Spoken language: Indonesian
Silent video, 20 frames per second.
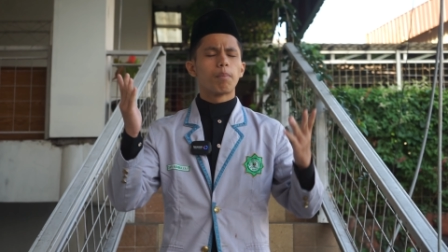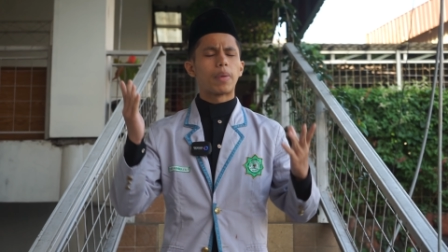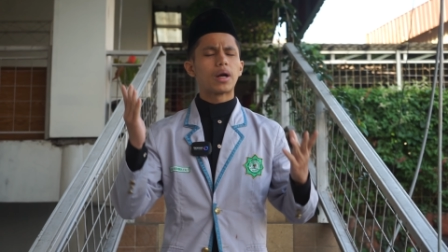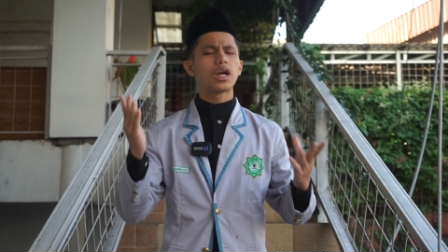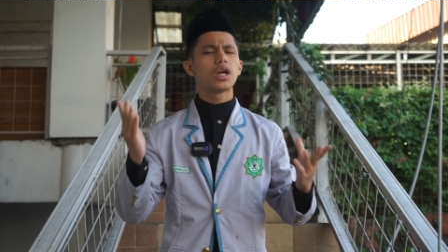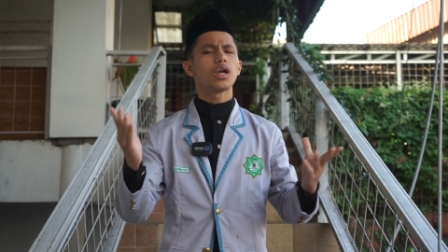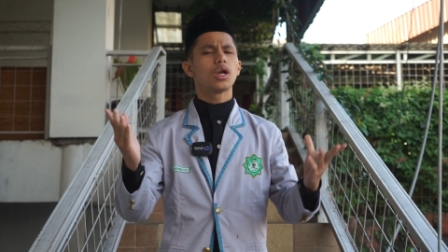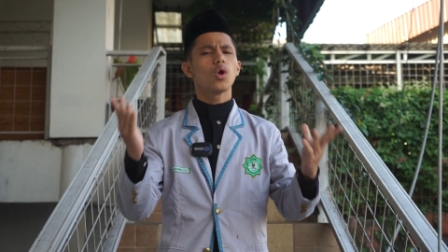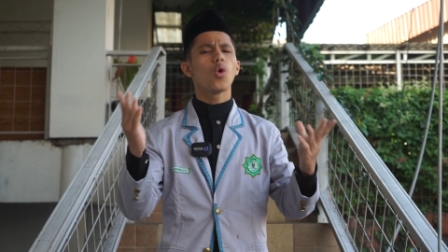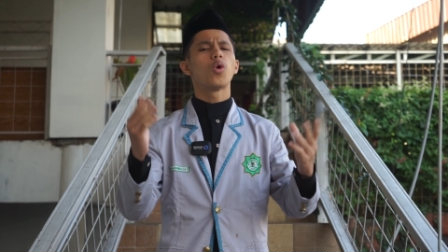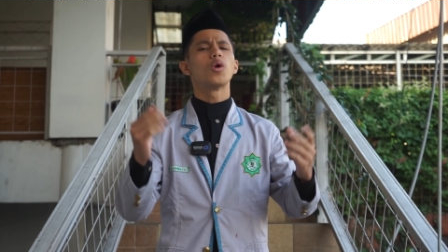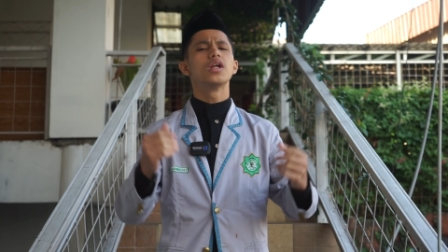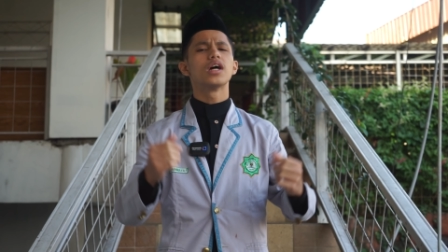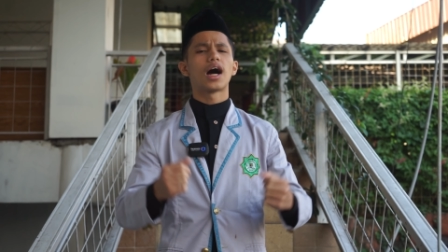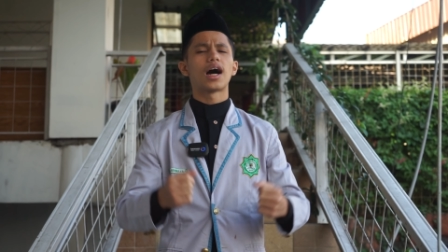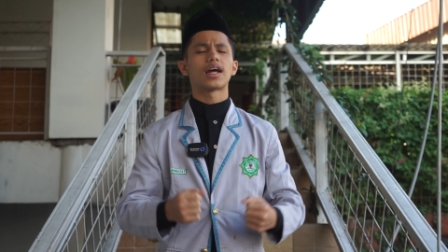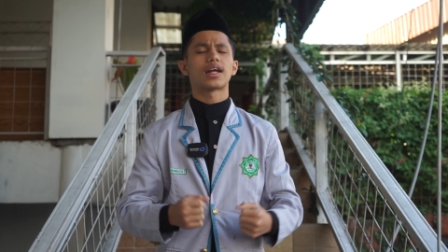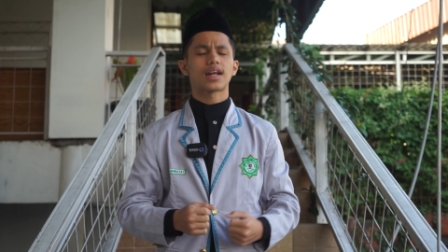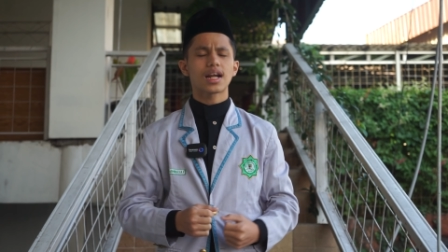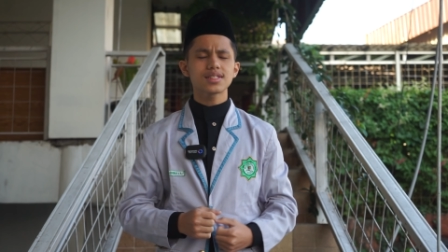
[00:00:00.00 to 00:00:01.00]
penuh
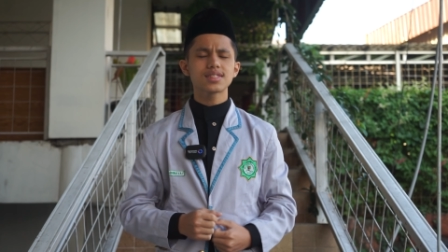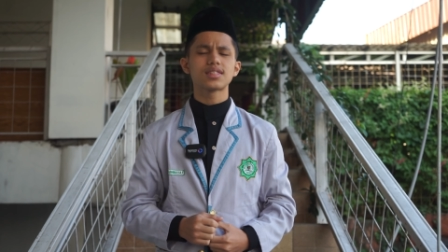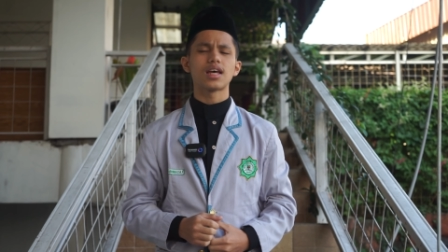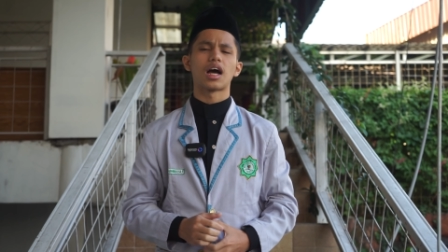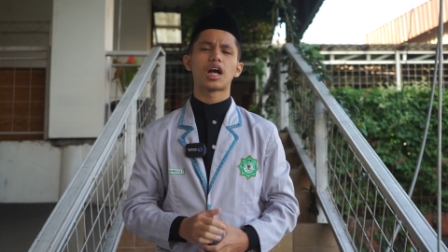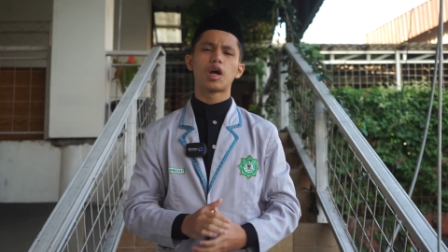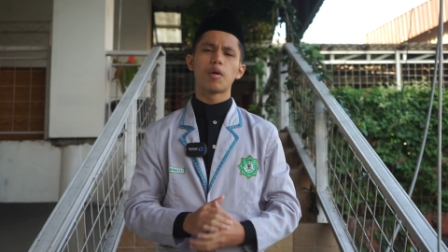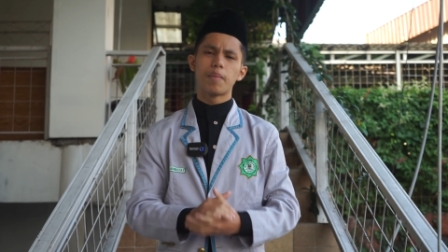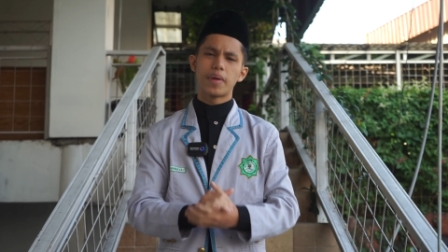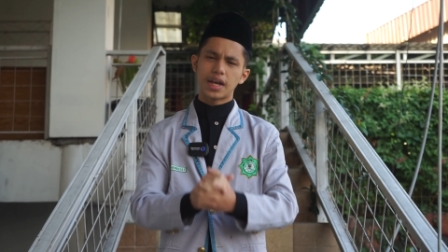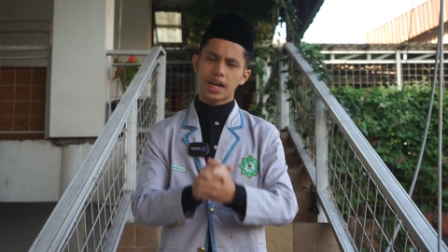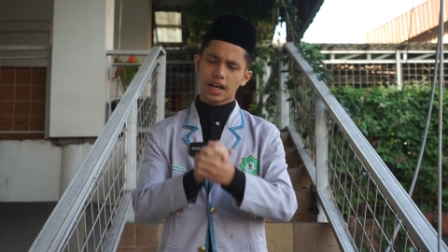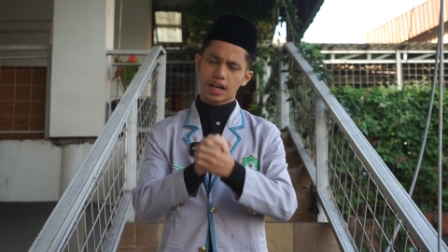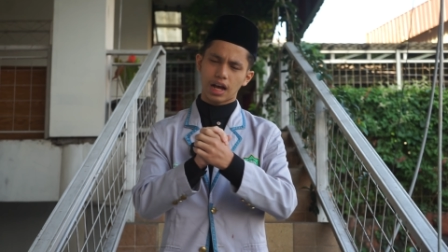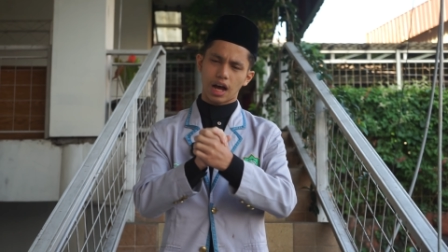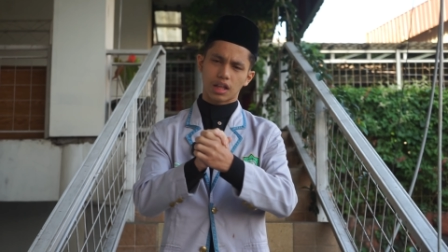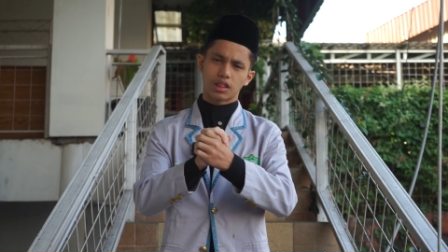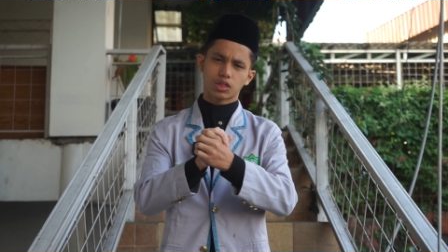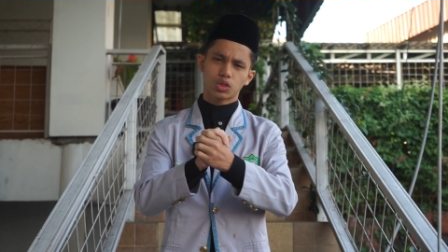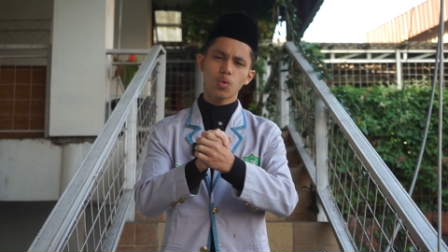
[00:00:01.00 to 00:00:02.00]
dengan rasa
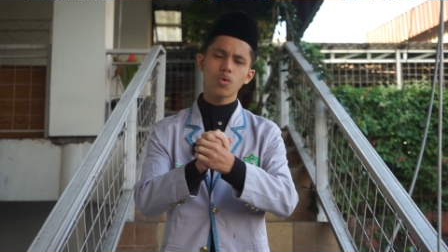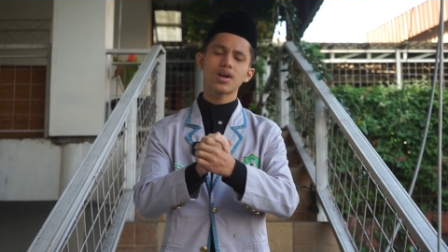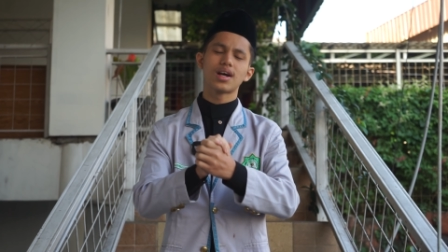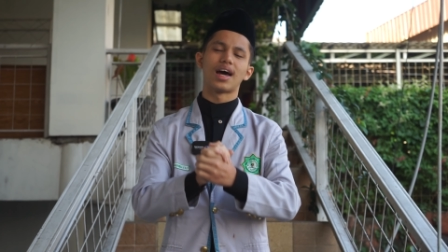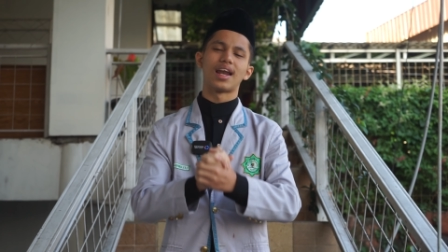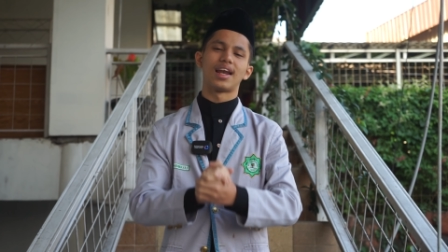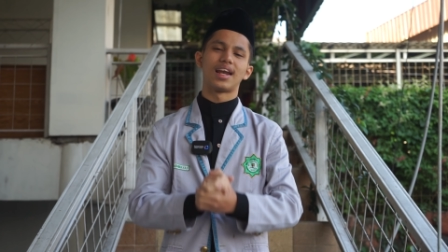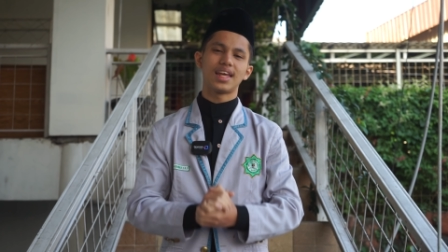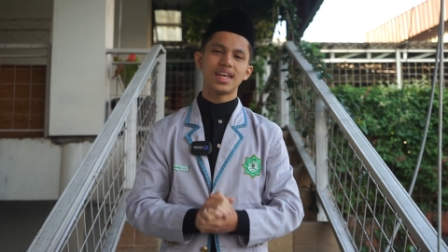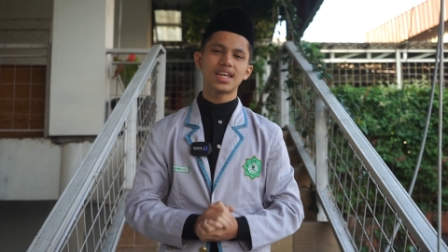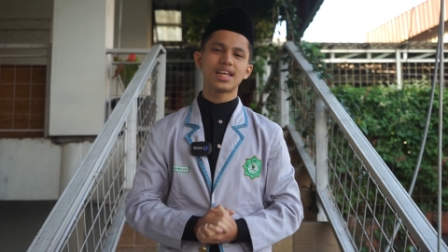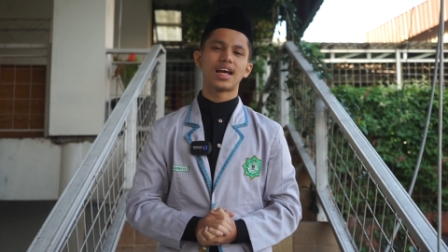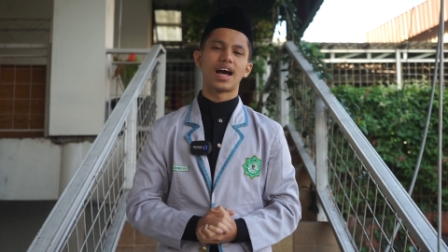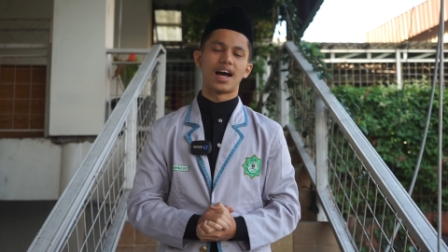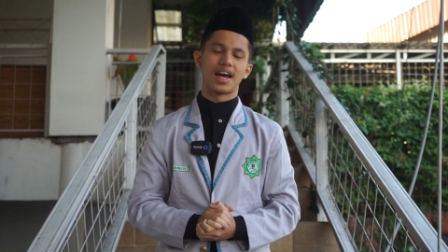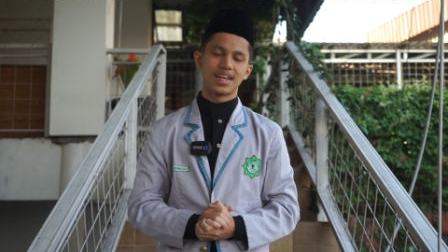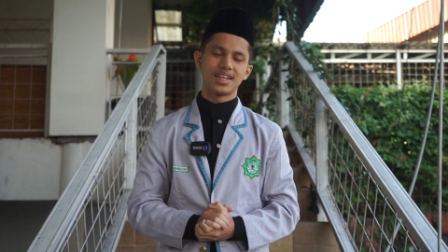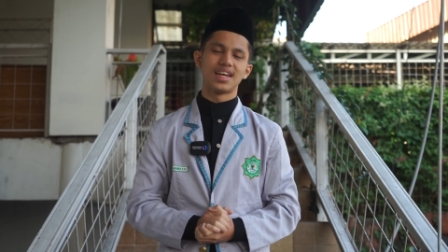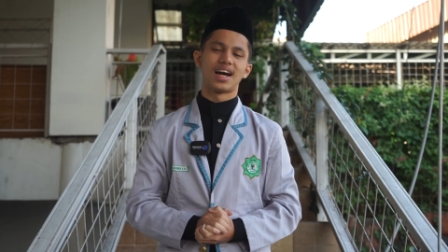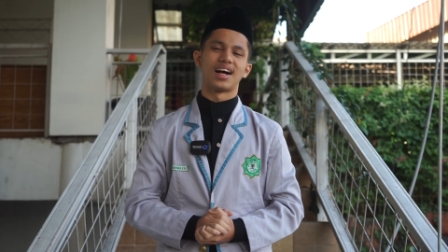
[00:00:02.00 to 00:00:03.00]
kebinekaan tunggal
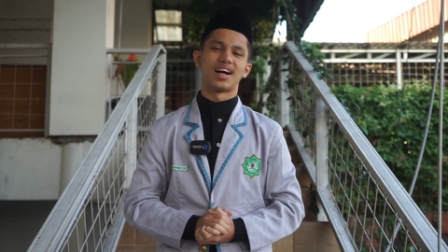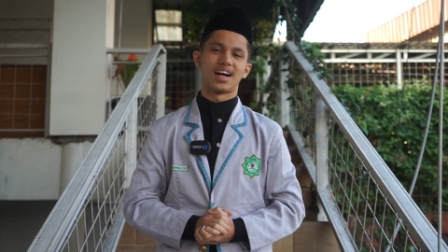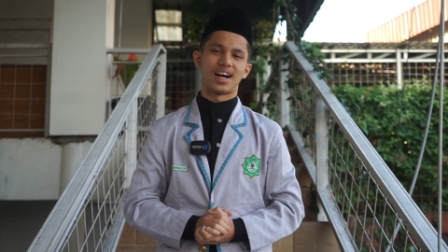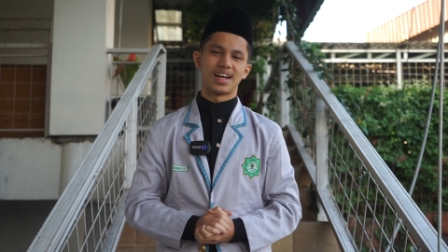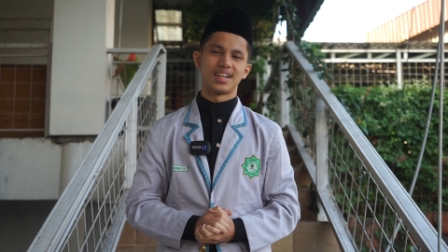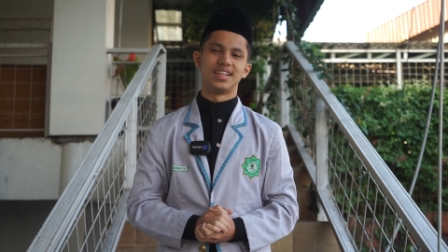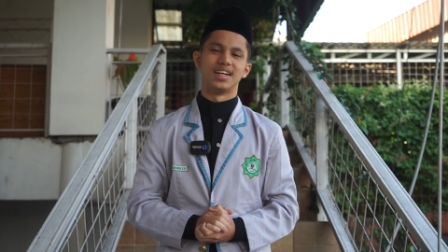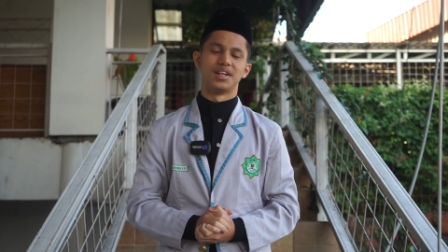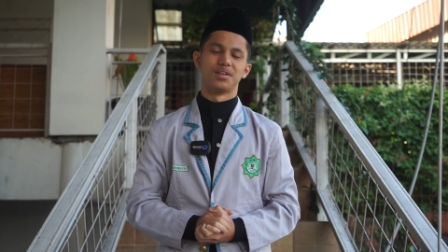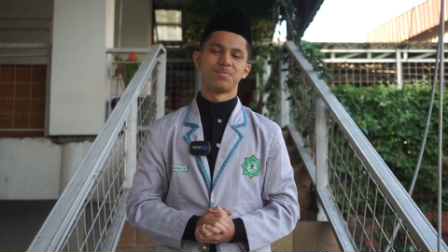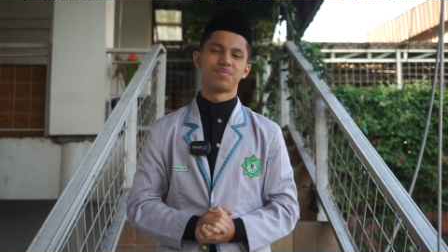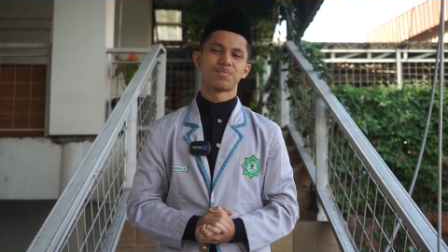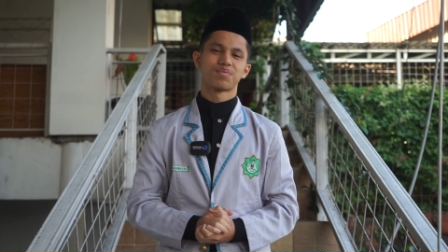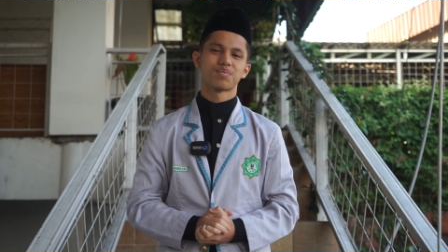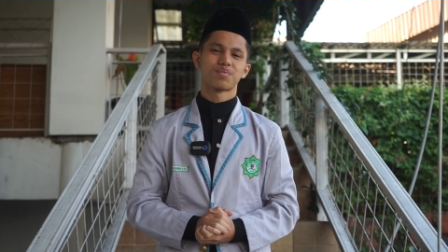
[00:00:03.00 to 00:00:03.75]
ika yang ada.